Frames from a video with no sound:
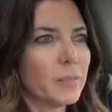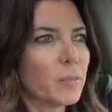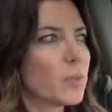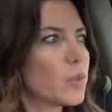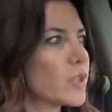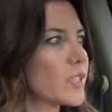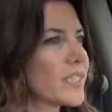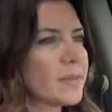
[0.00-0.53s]

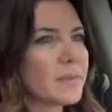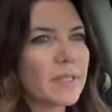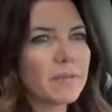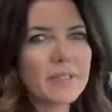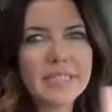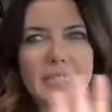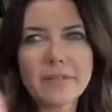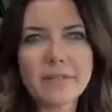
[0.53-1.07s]
muchísima
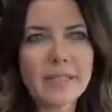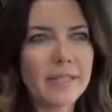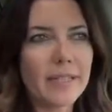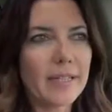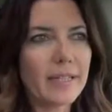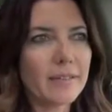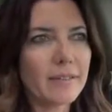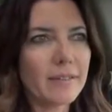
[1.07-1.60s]

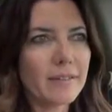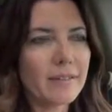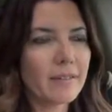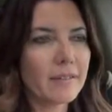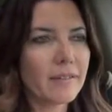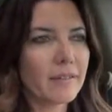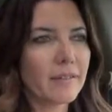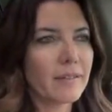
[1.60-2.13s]
visibilidad.
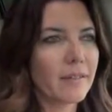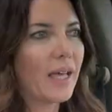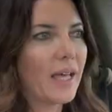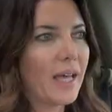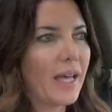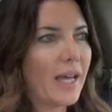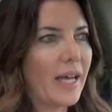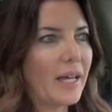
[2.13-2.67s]

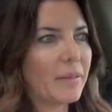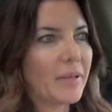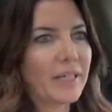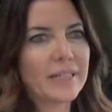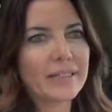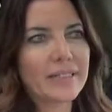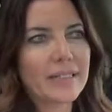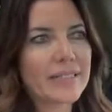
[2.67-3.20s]
Al
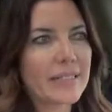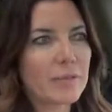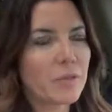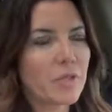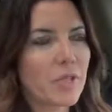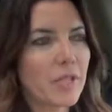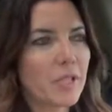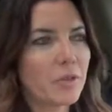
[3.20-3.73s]
margen de que
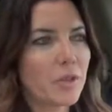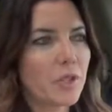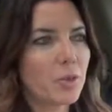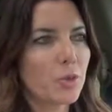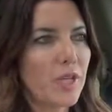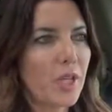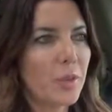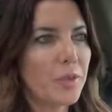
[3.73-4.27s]
estamos hablando que es
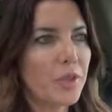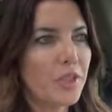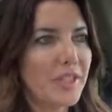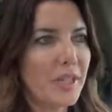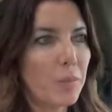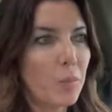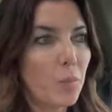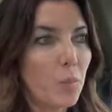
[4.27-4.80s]
una
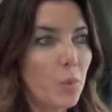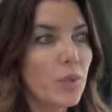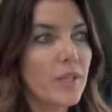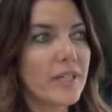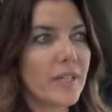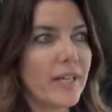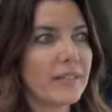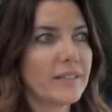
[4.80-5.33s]
camioneta
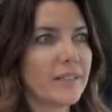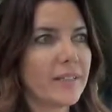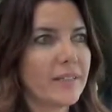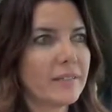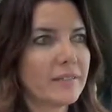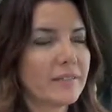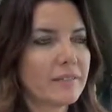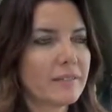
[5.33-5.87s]
muy grande,
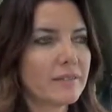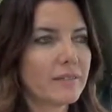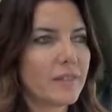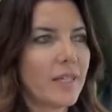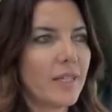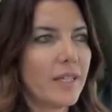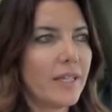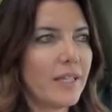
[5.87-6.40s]

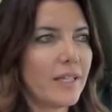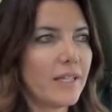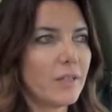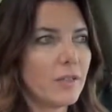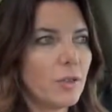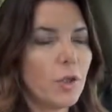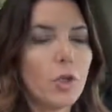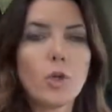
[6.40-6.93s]
eh,
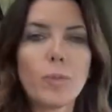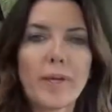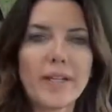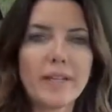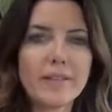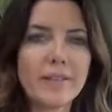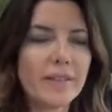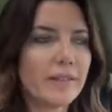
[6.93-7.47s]
no lo
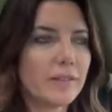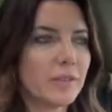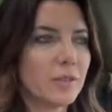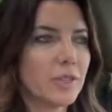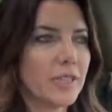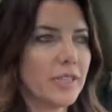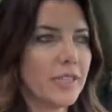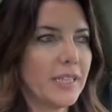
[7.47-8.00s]
parece. O
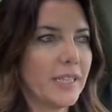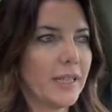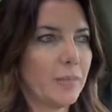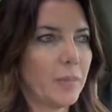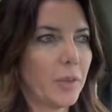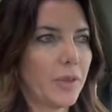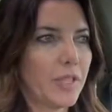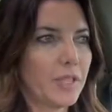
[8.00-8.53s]
sea,
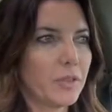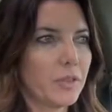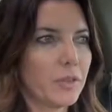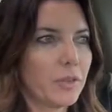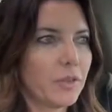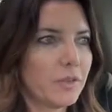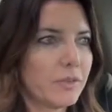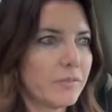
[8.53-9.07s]
por
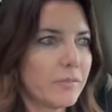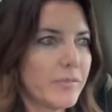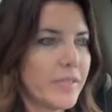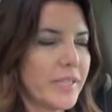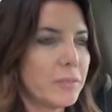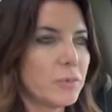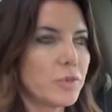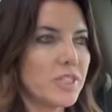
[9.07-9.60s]
dentro
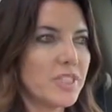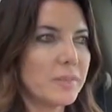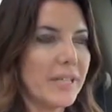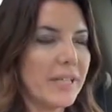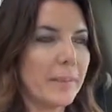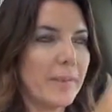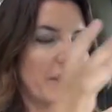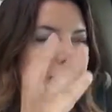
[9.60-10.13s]
tiene muchísima
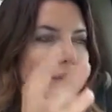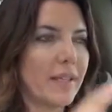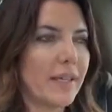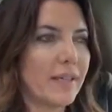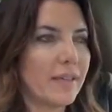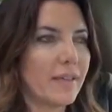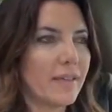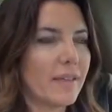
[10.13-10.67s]
capacidad,